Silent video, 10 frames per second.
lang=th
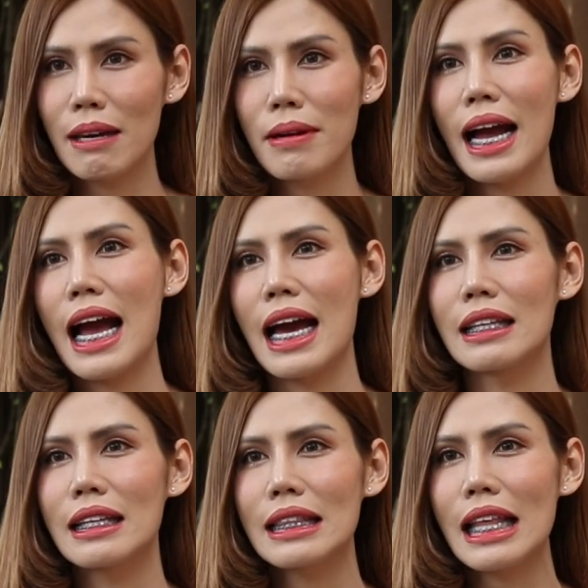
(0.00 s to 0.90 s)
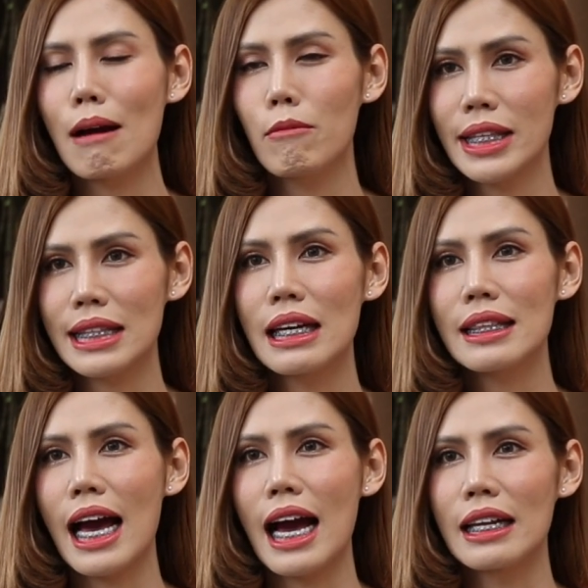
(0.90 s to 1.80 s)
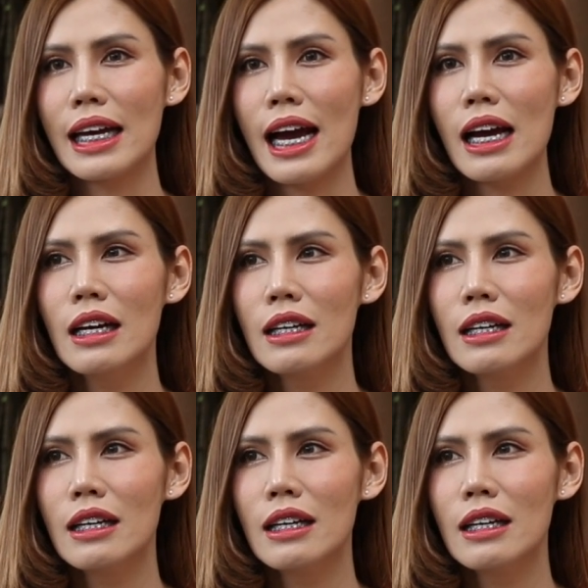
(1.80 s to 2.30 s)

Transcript: ครทำงานตามบริษัทต่างๆนะคะ